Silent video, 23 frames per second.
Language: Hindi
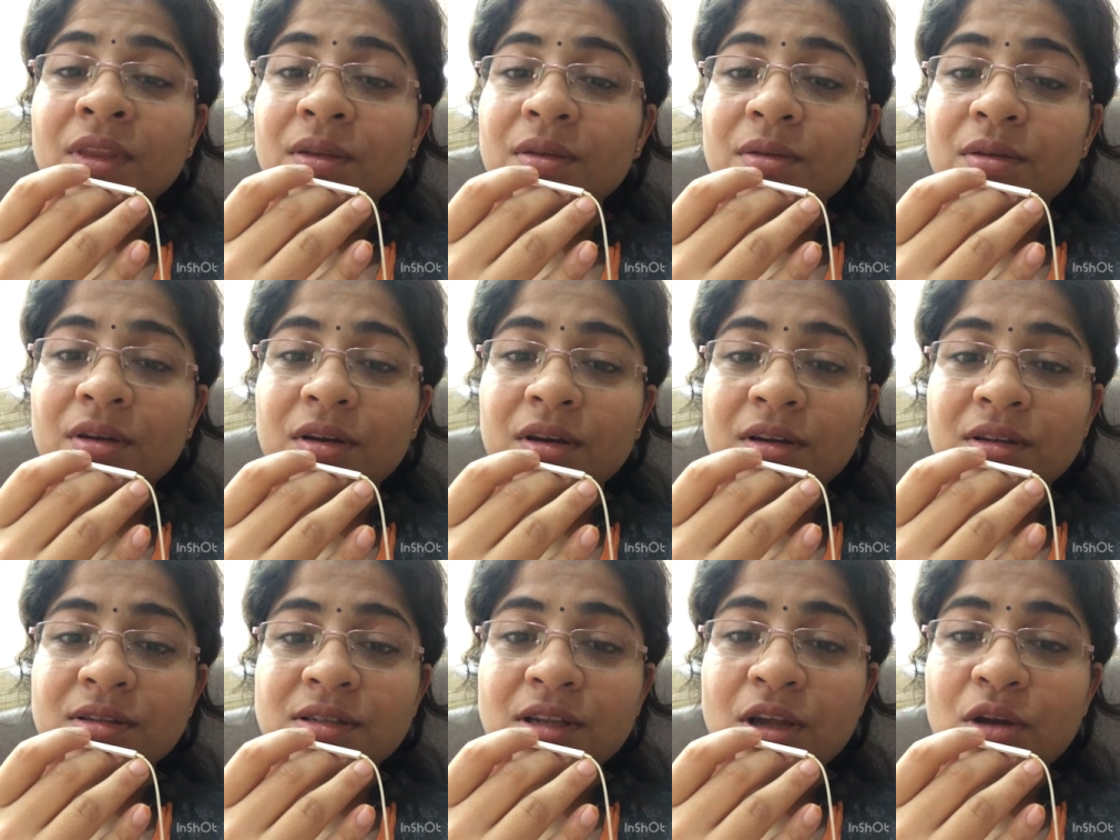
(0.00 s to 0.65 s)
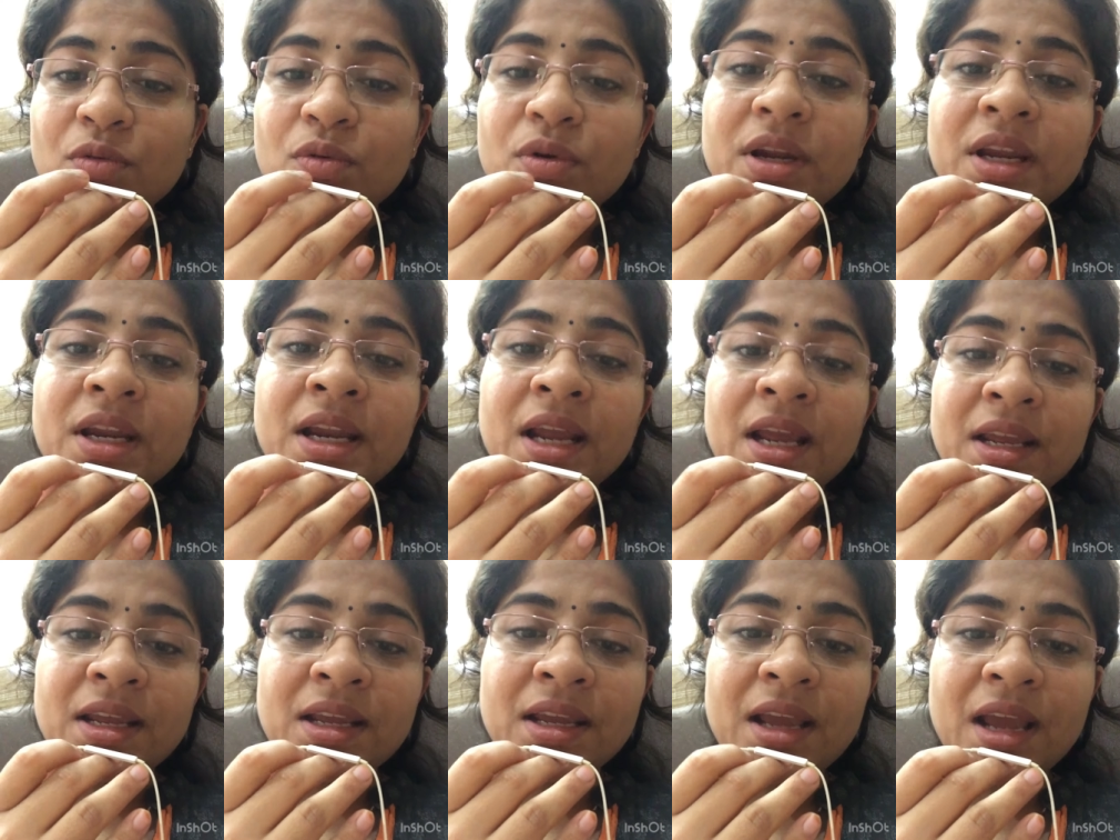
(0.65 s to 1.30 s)
ज़रूरी
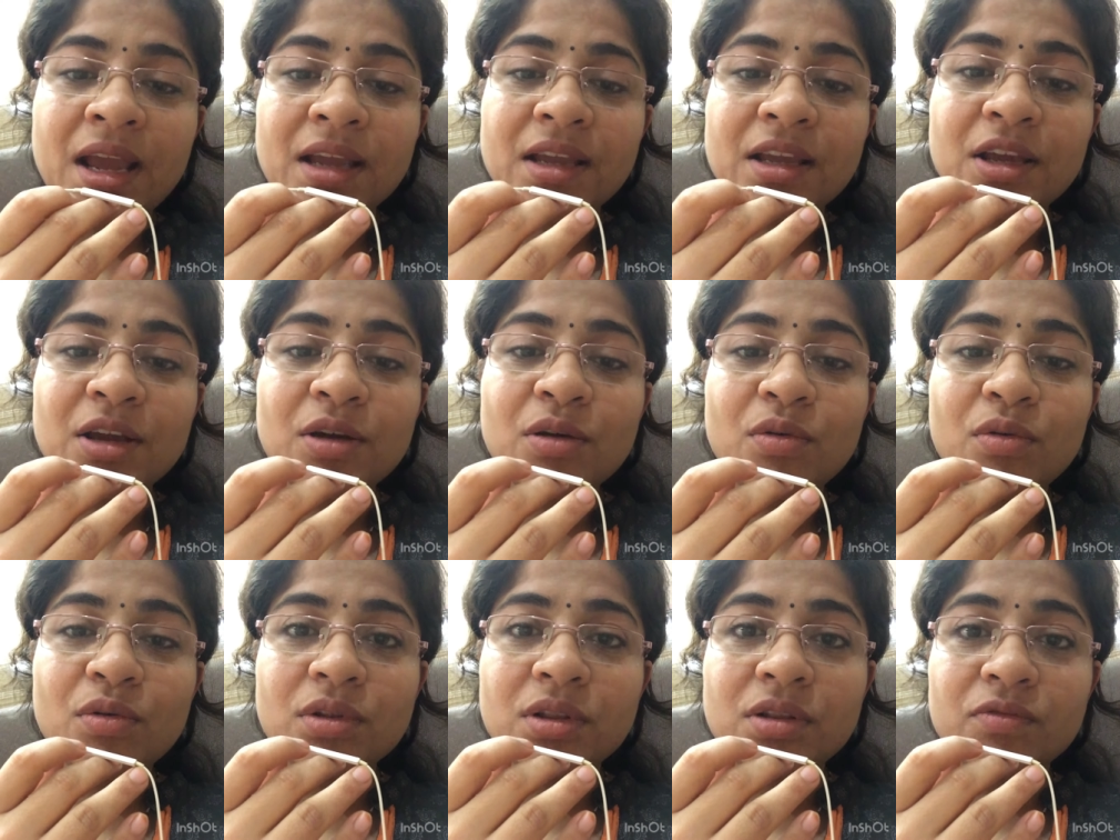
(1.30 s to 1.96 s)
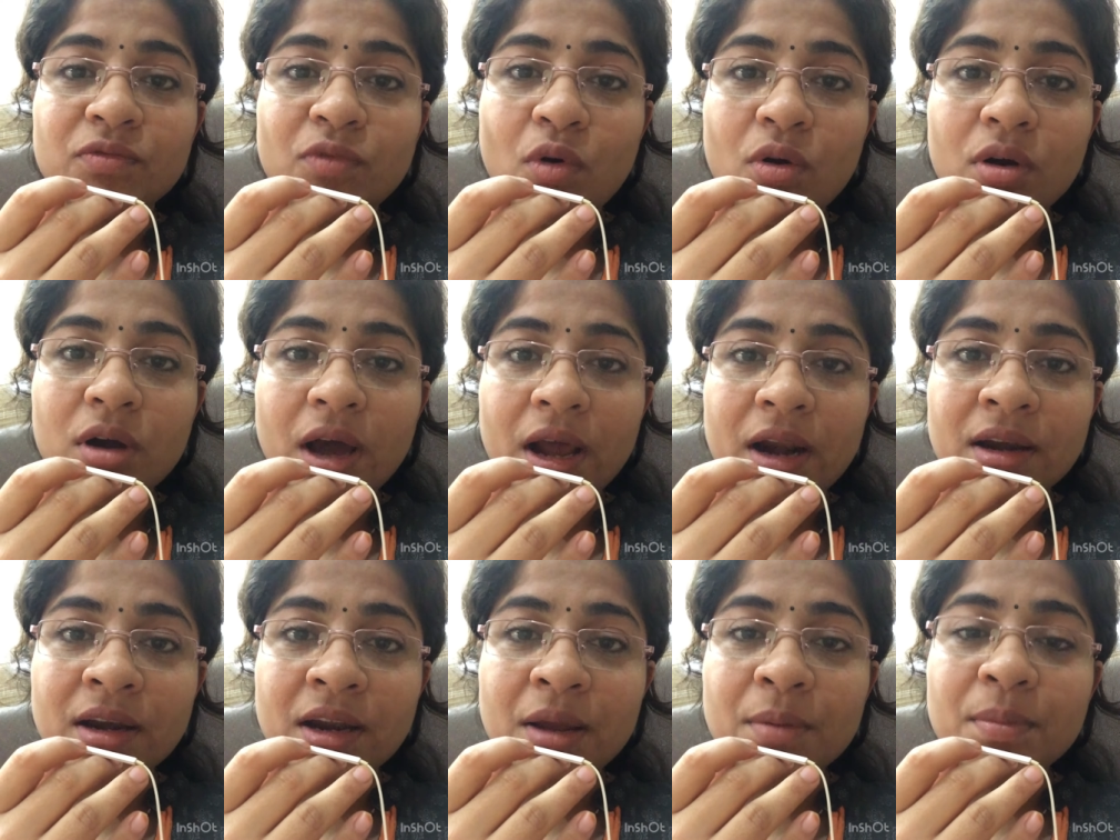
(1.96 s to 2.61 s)
नहीं है कि वो
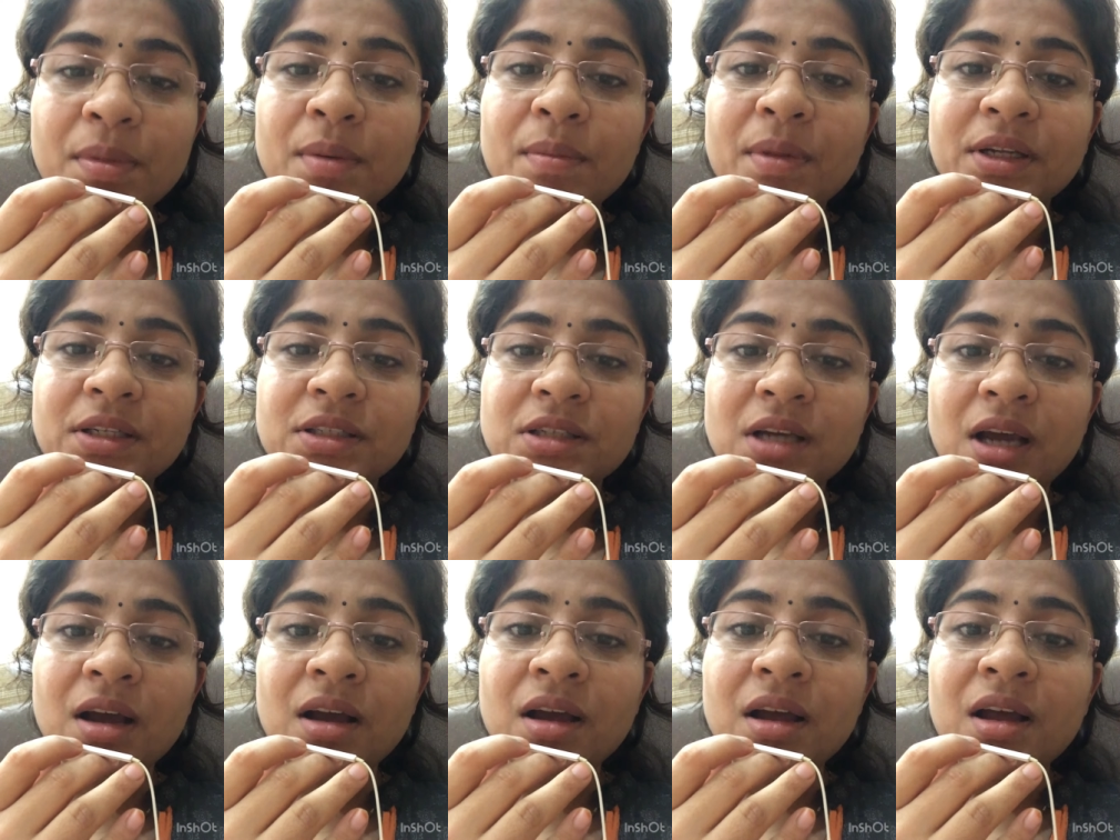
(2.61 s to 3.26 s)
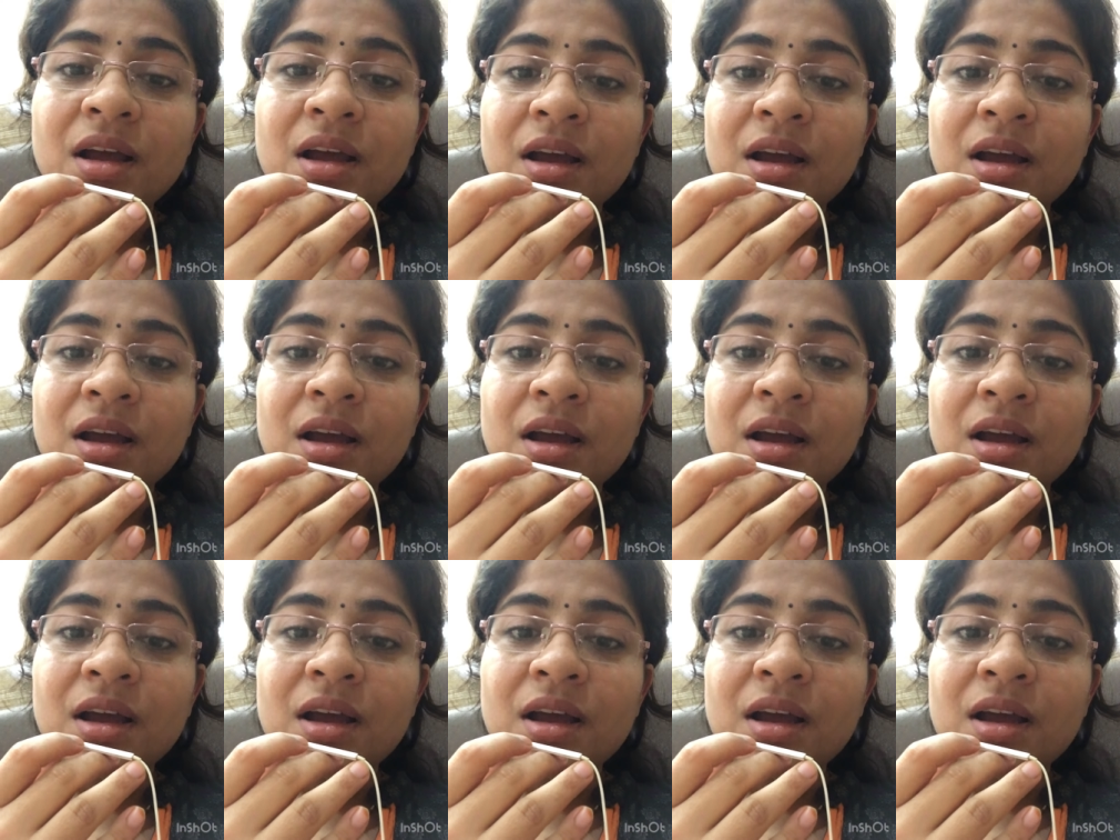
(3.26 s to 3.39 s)
करने पे बच्चा